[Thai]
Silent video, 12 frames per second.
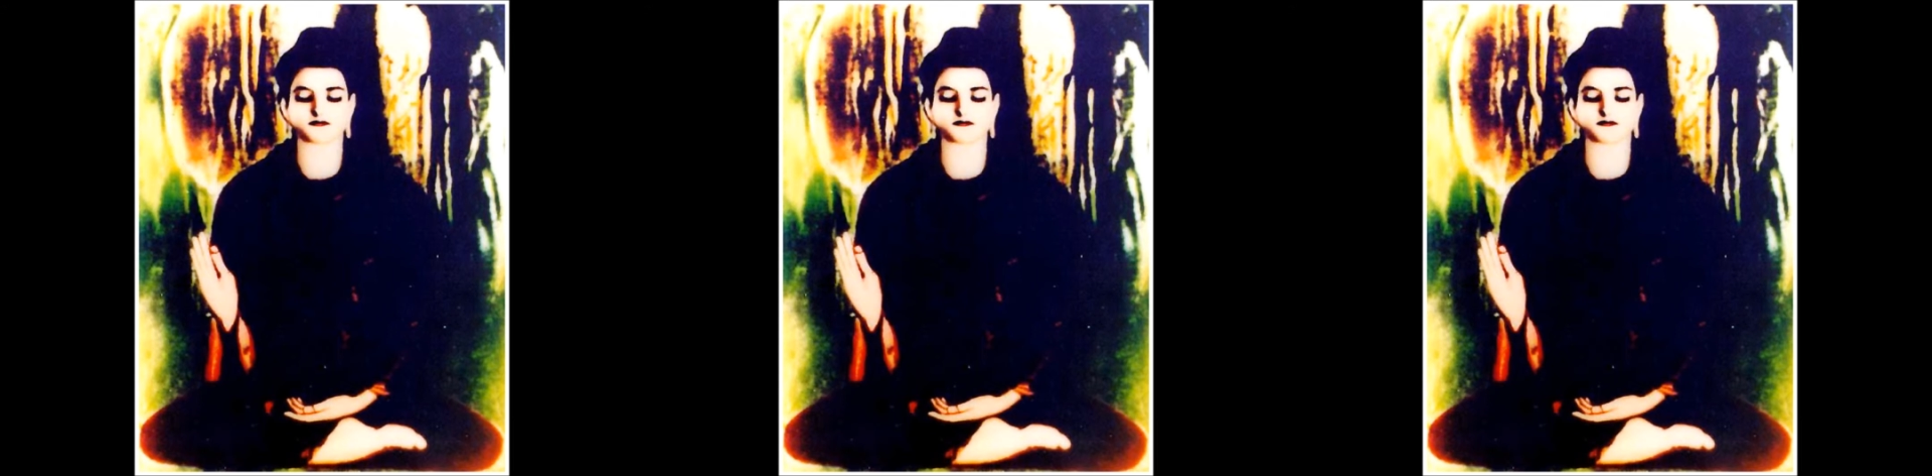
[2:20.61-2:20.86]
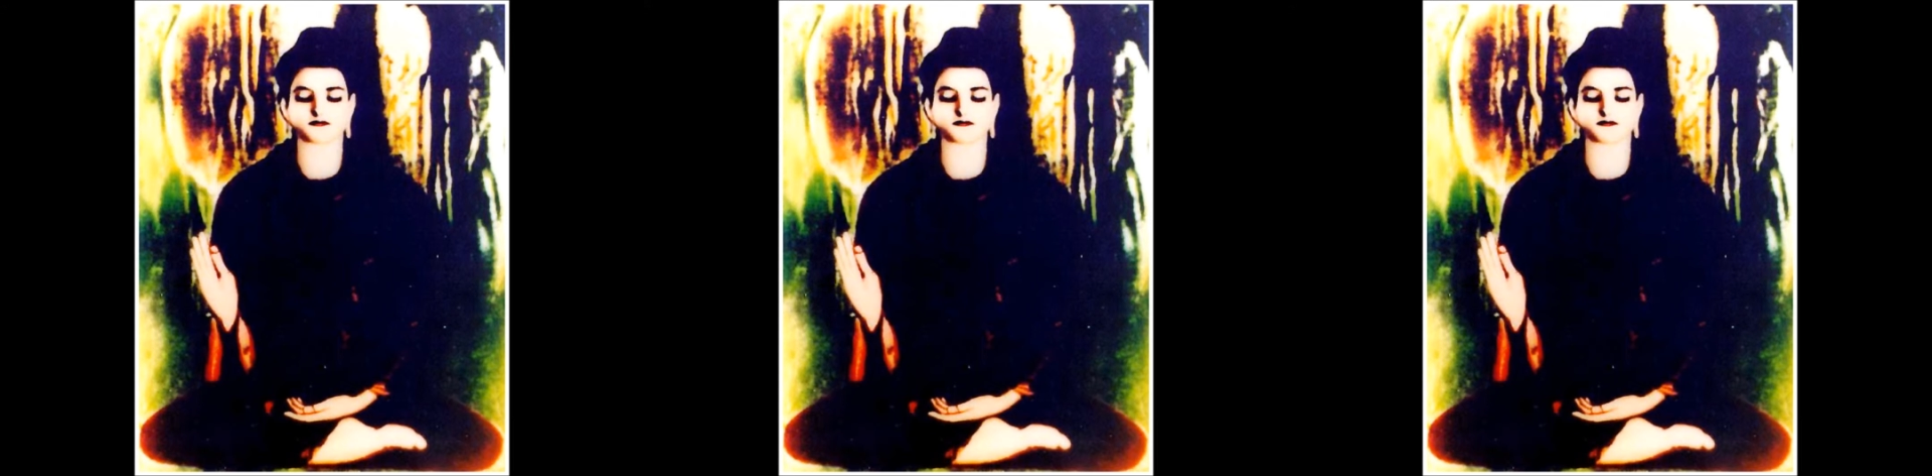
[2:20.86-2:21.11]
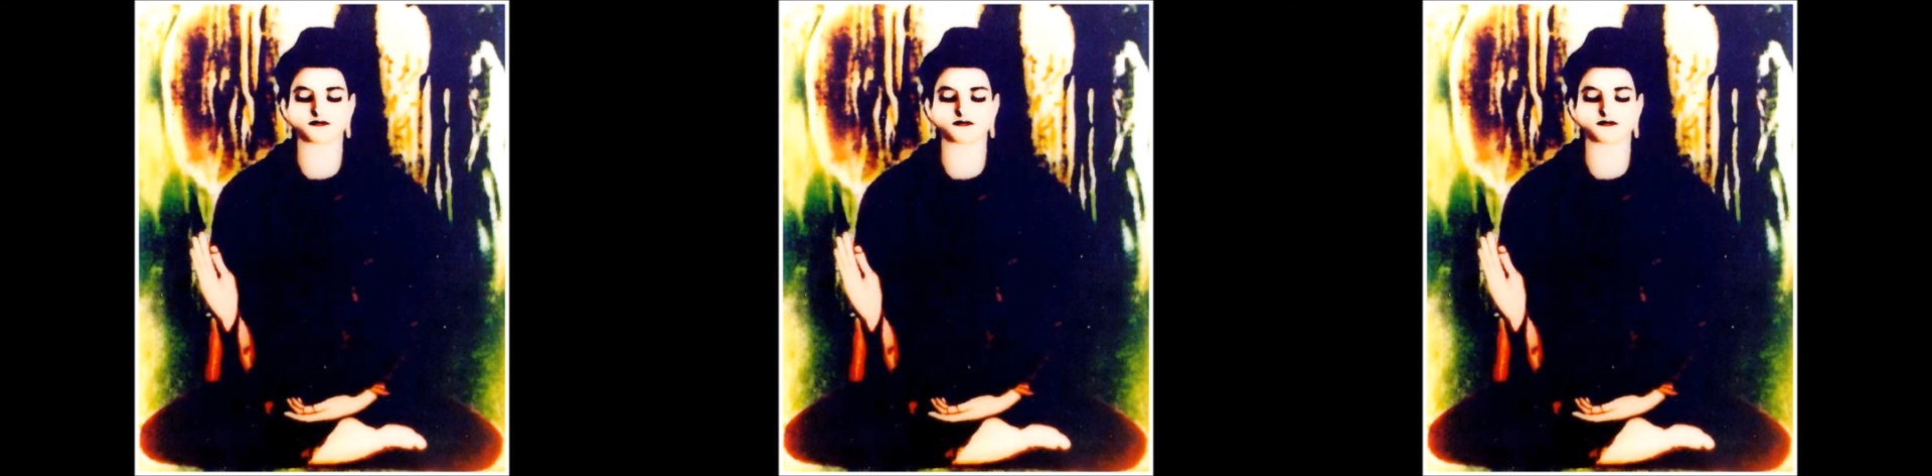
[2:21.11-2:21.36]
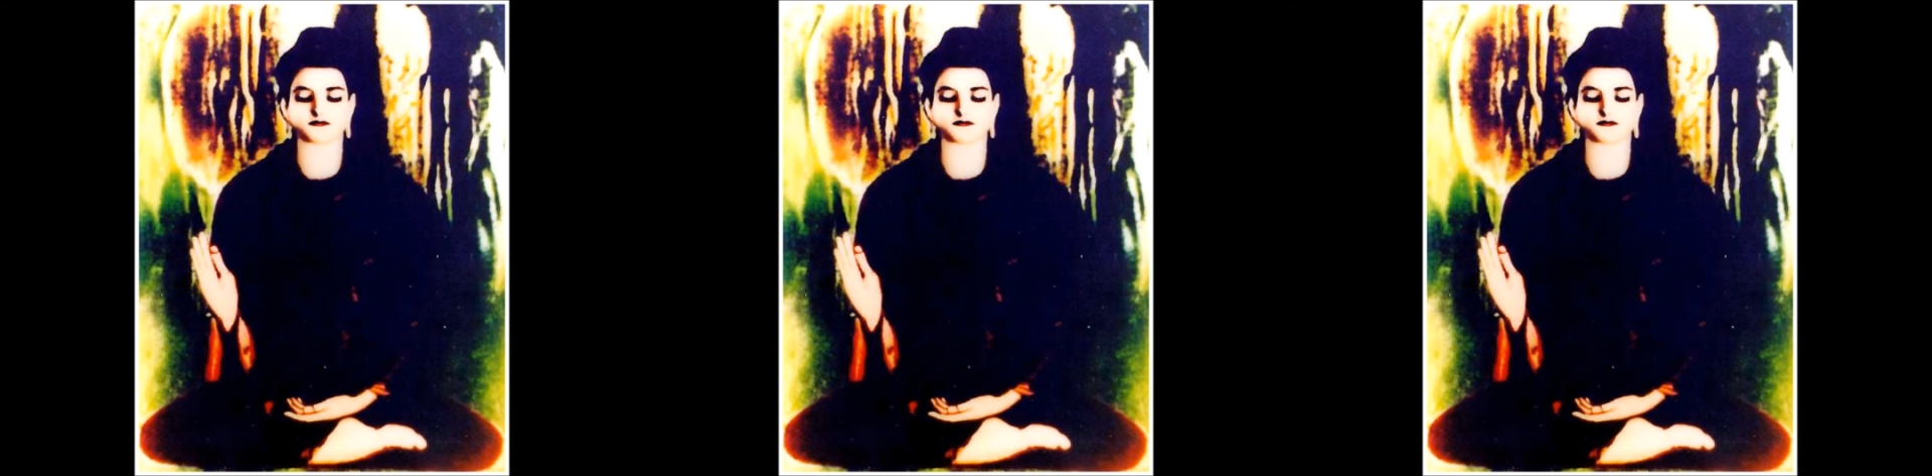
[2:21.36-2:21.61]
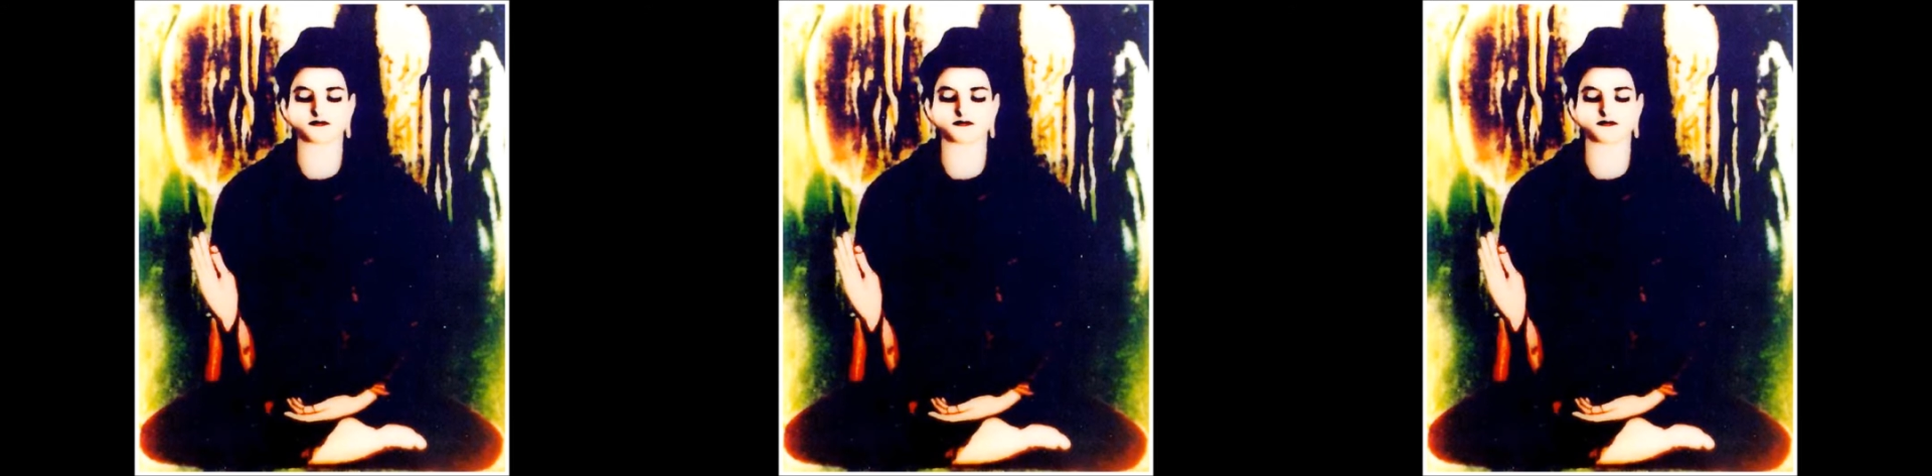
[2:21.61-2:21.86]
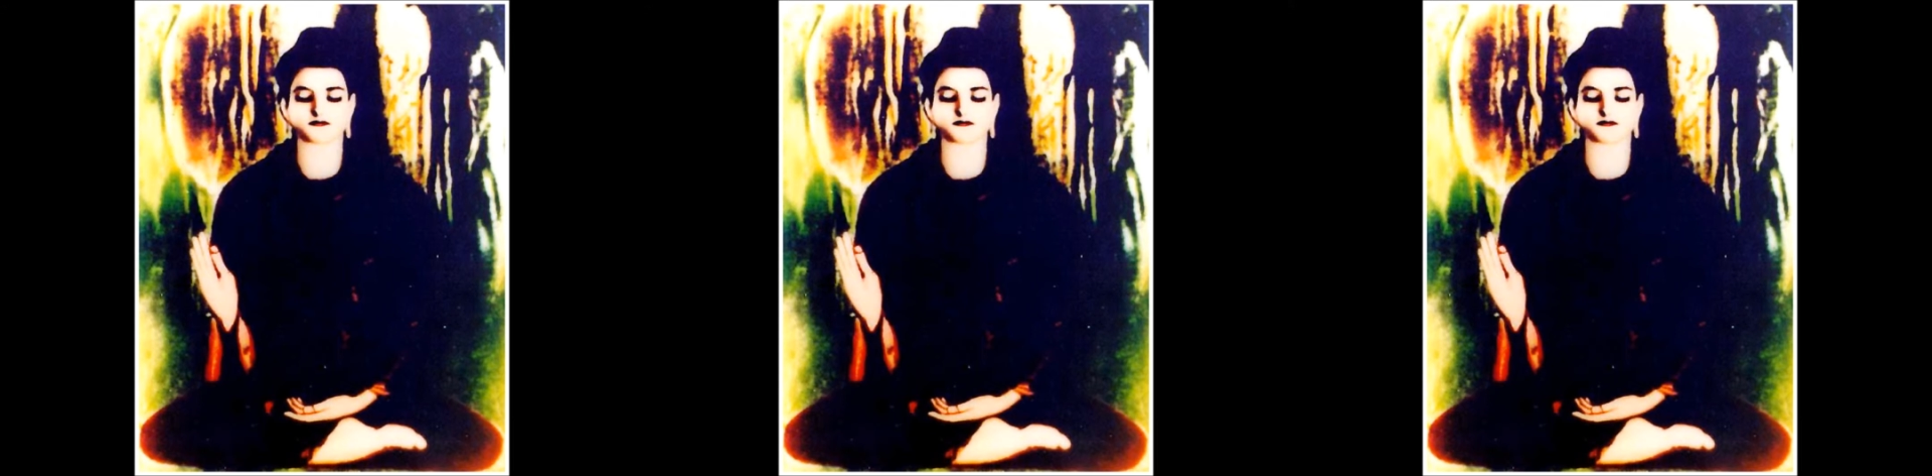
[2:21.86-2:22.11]
เข้าทำนองเรีย
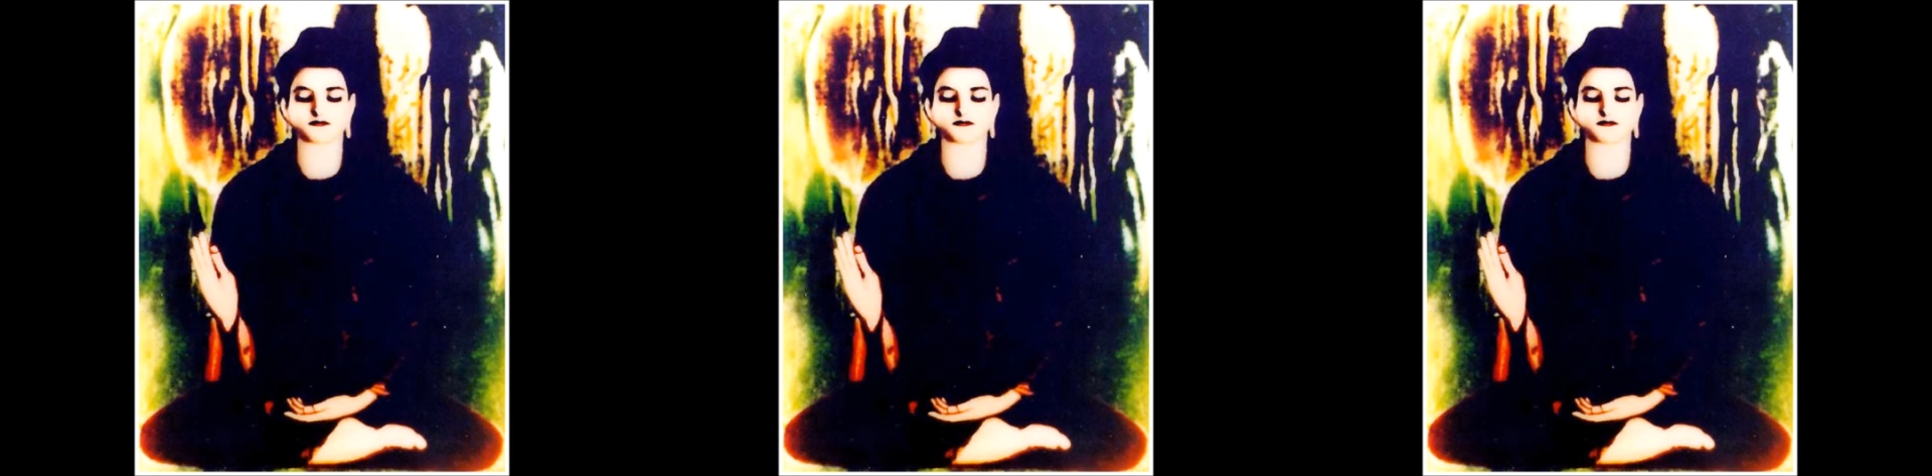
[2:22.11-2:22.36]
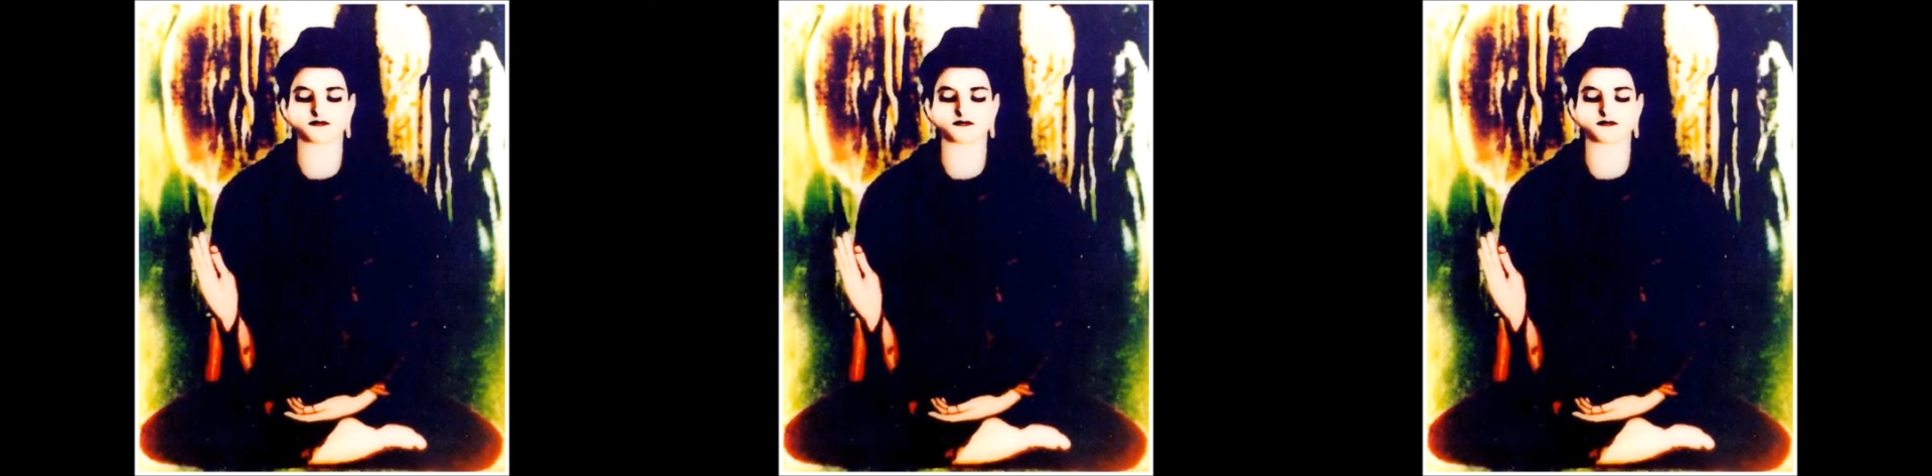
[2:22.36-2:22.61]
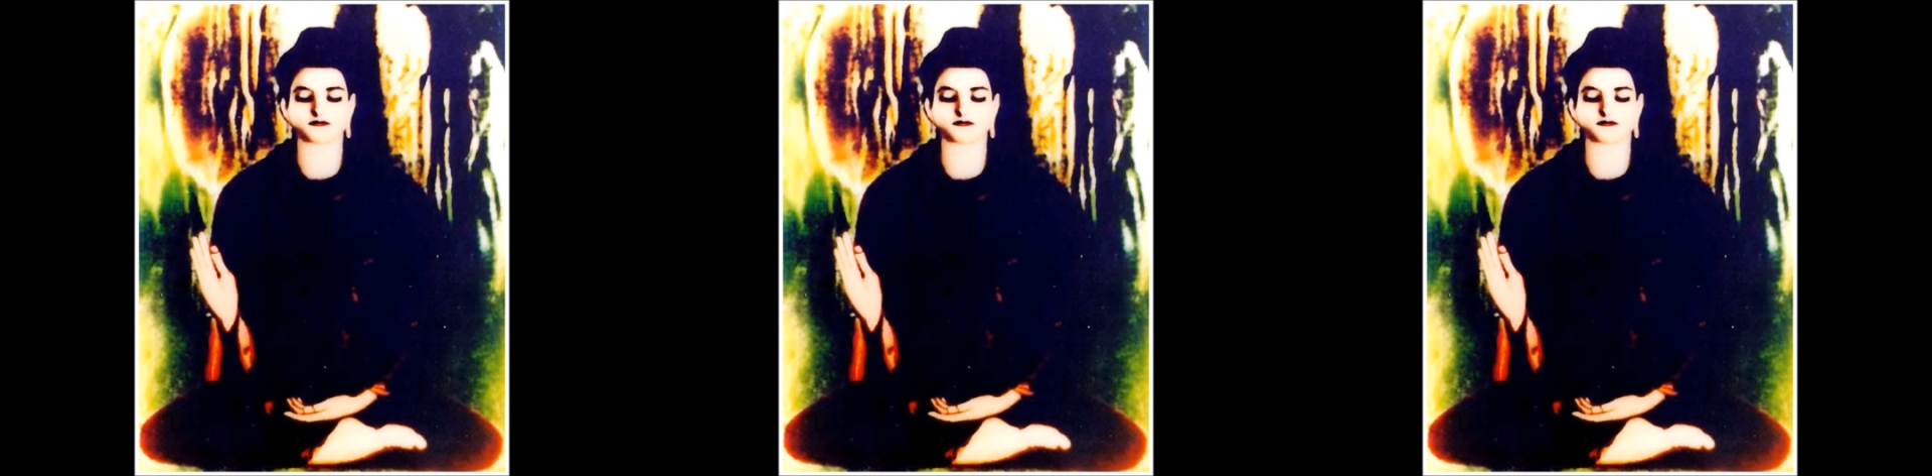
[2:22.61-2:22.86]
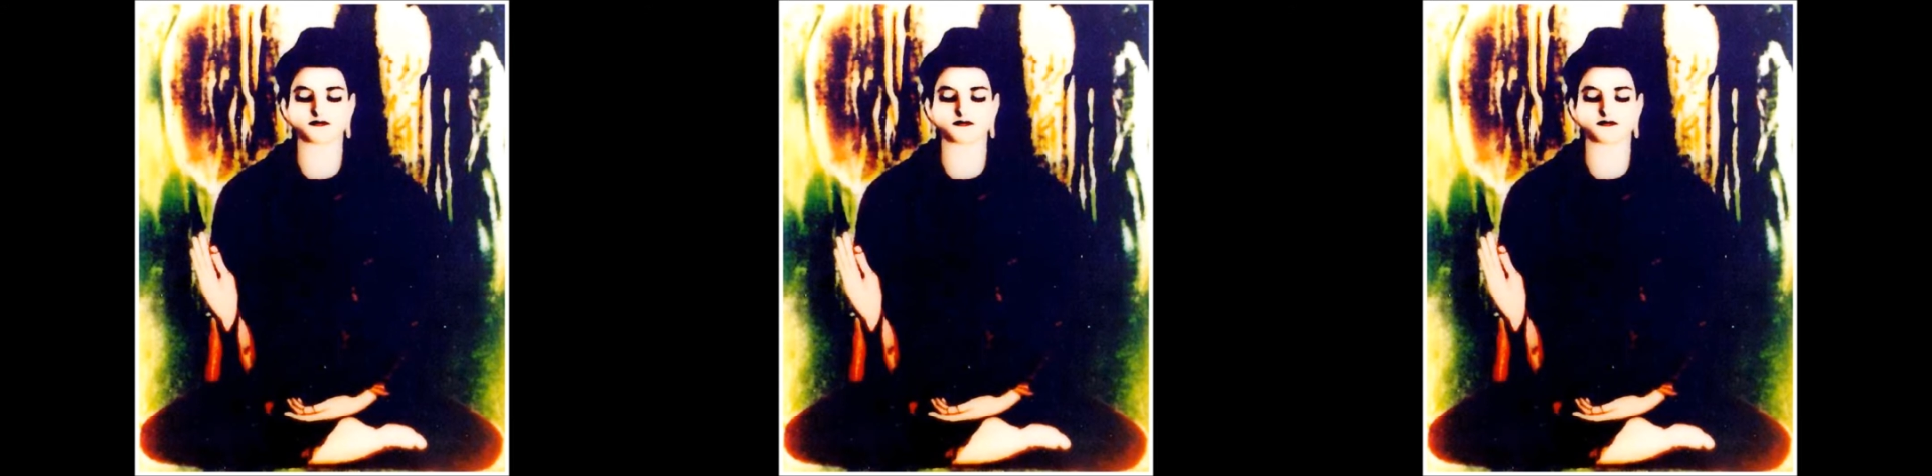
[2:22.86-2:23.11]
นผูกไม่รู้จะเรียนแก้